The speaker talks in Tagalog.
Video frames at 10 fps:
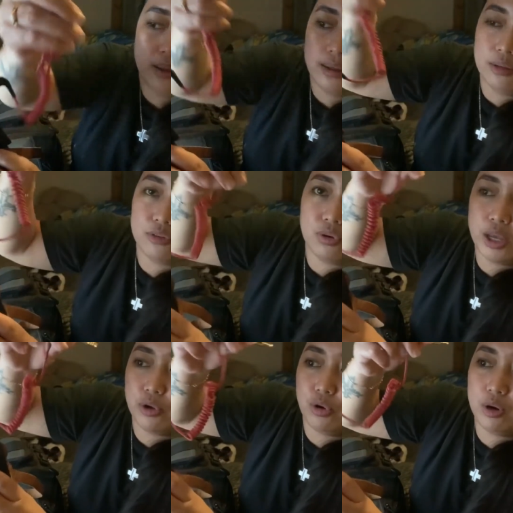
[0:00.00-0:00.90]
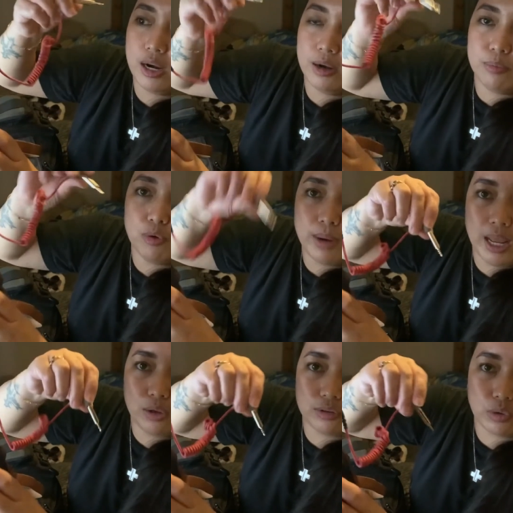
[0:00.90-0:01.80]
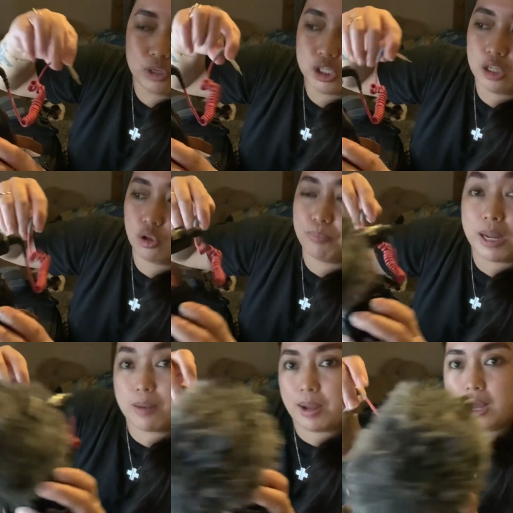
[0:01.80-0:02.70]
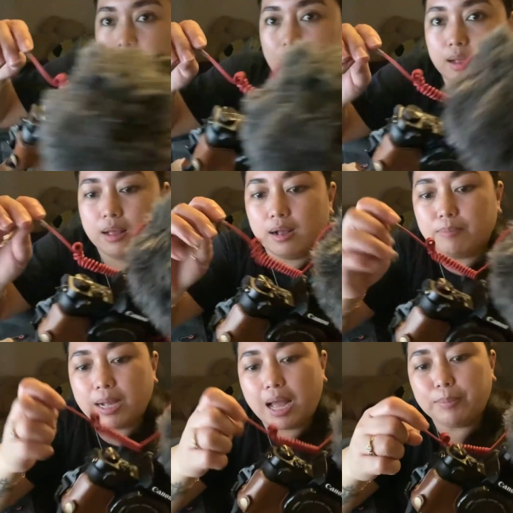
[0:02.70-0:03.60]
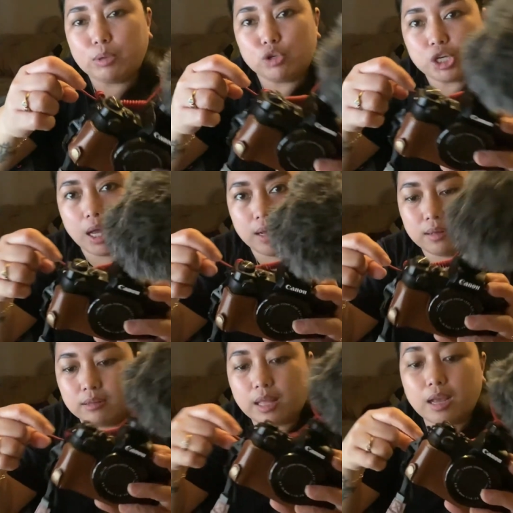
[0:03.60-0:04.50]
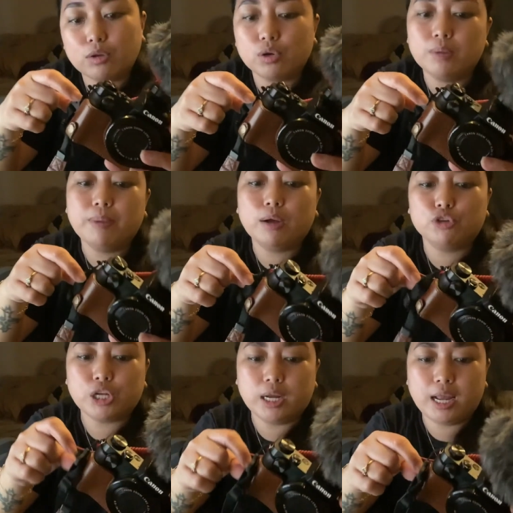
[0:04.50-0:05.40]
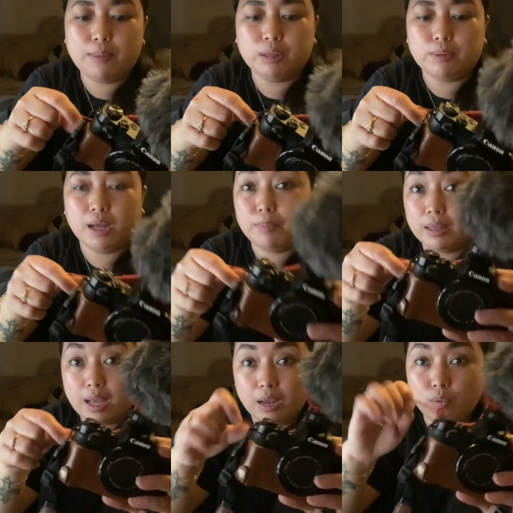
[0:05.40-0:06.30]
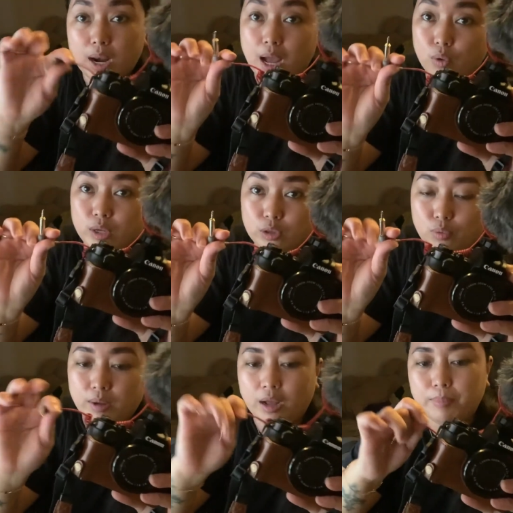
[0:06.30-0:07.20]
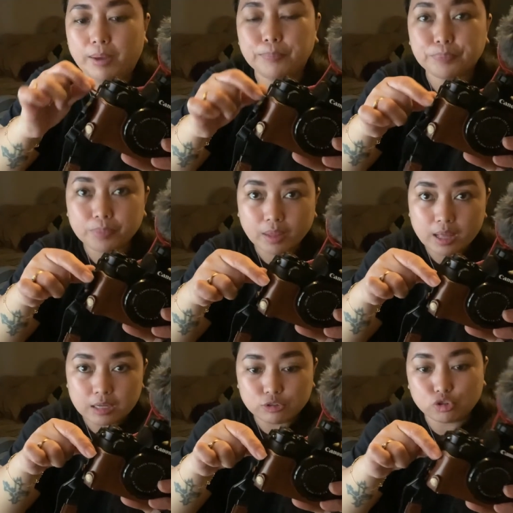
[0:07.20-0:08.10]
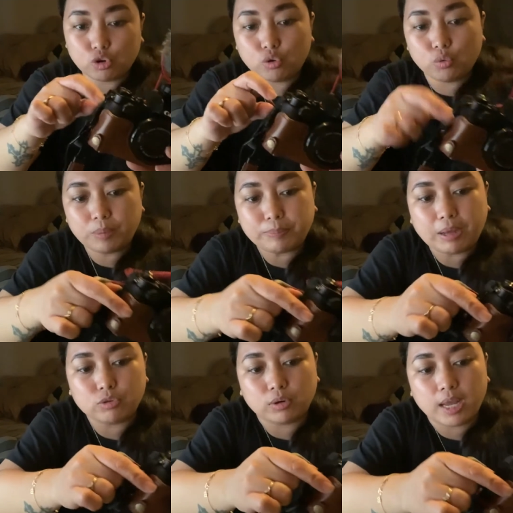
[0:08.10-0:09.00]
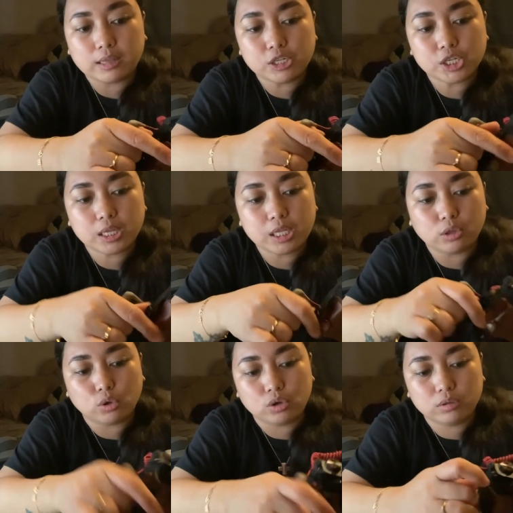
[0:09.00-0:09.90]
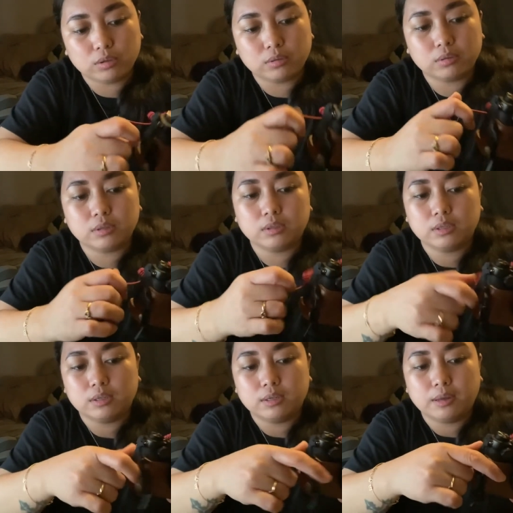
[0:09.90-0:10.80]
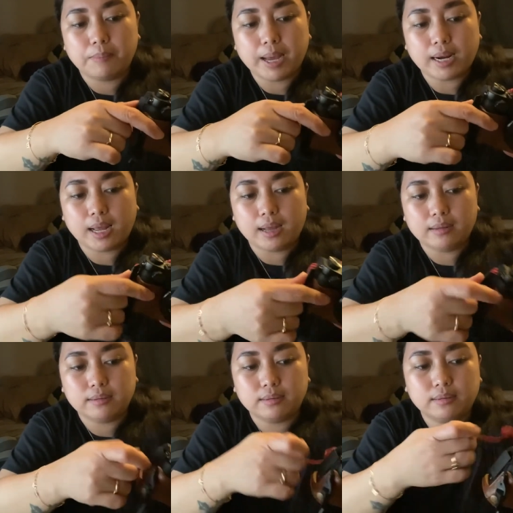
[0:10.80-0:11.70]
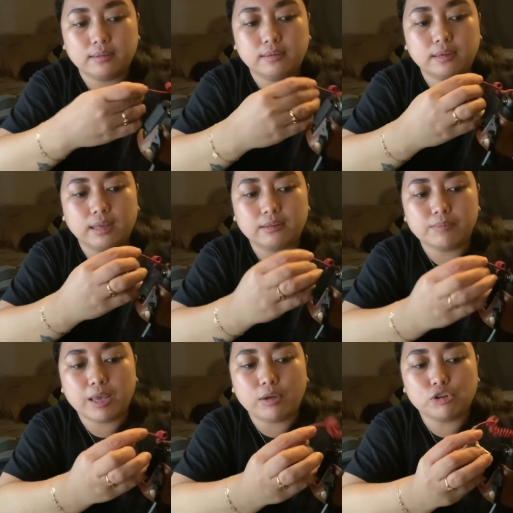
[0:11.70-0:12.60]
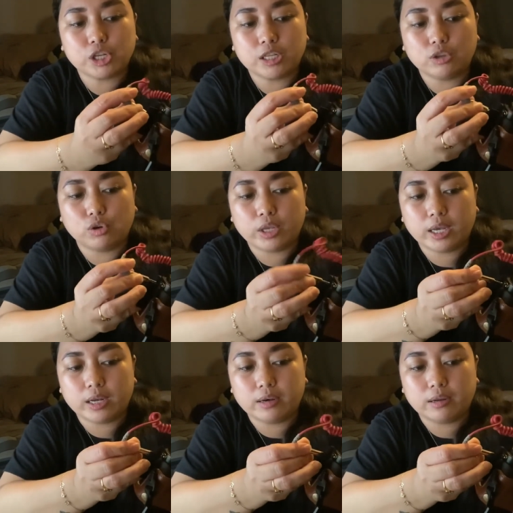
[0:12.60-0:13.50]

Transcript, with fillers: So ngayon, bumili ko sa Wish nito para maka magamit ko siya. Tagal ko rin bago siya nagamit mga be dahil wala ako nito mga be. So, papasok natin siya dito para kasi may ano siya dito, ayan